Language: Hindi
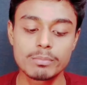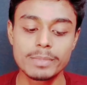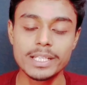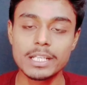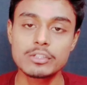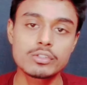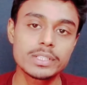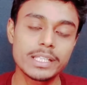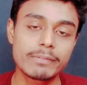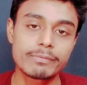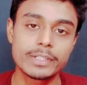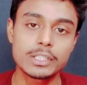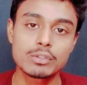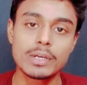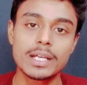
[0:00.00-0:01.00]
तो मेरा जो ये
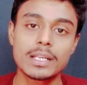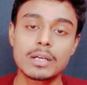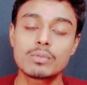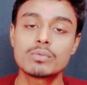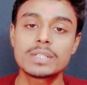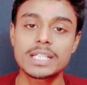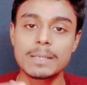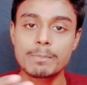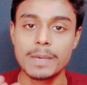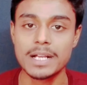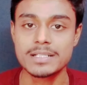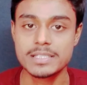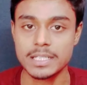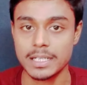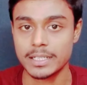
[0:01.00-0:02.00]
वीडियो है ना उनके
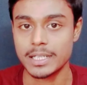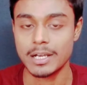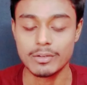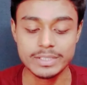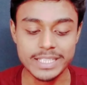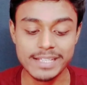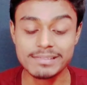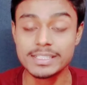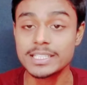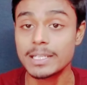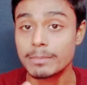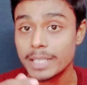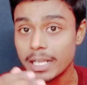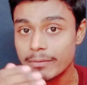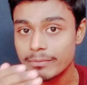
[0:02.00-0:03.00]
पास चला गया और जैसे ही ये
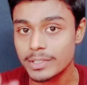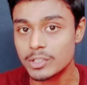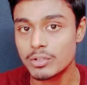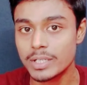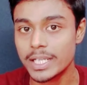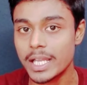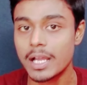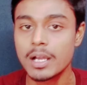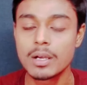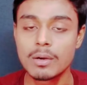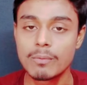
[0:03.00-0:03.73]
मेरा वीडियो गया